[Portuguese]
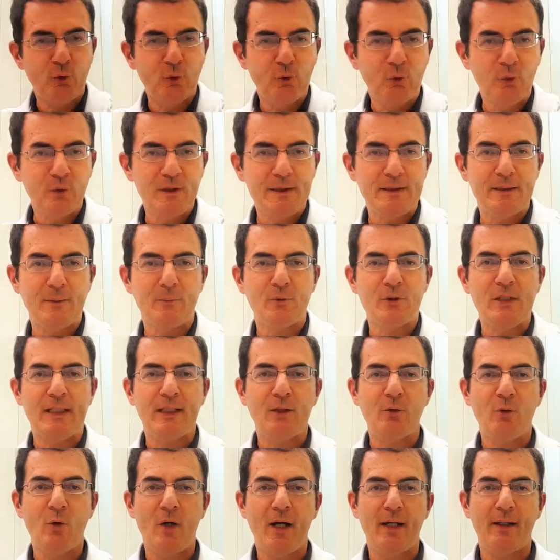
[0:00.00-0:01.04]
Luna, estamos aqui
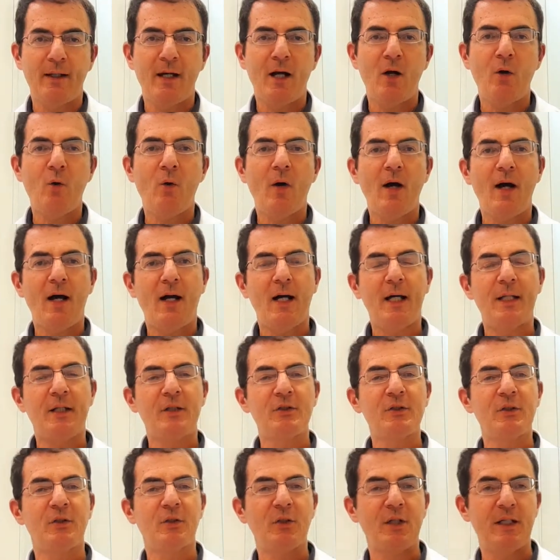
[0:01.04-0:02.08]
no canal Área
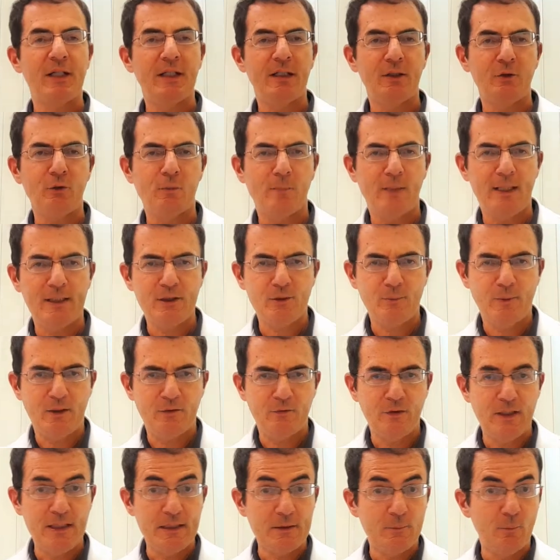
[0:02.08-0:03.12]
de Treino, mais uma
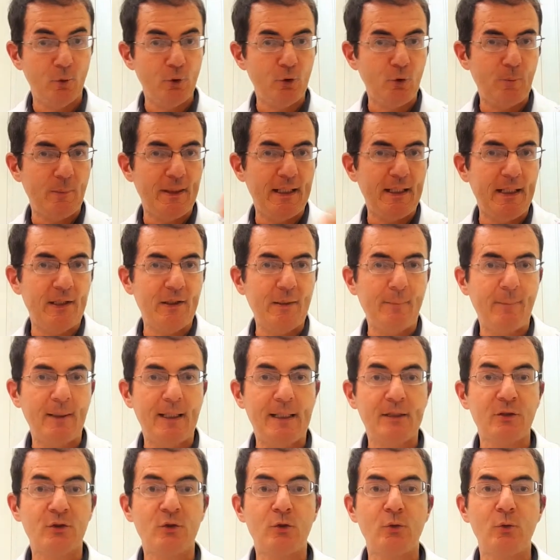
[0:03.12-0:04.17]
vez, muito obrigado pela
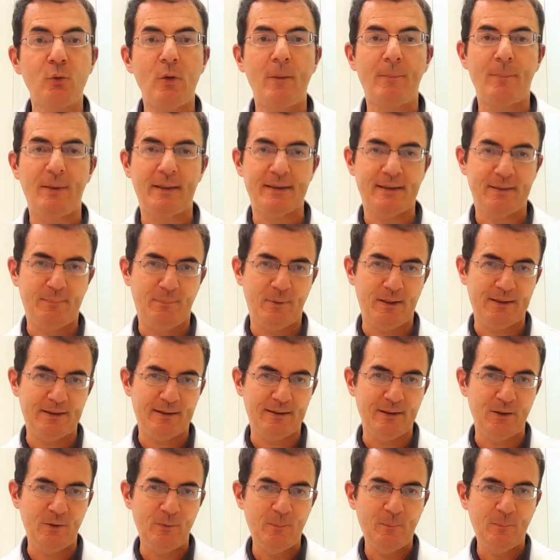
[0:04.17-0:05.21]
sua
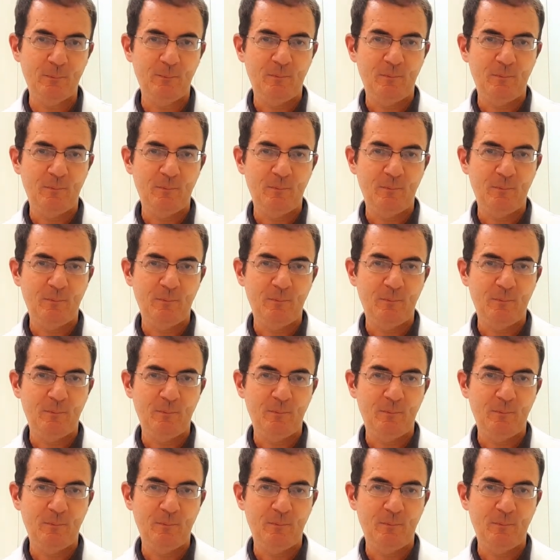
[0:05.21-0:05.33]
participação.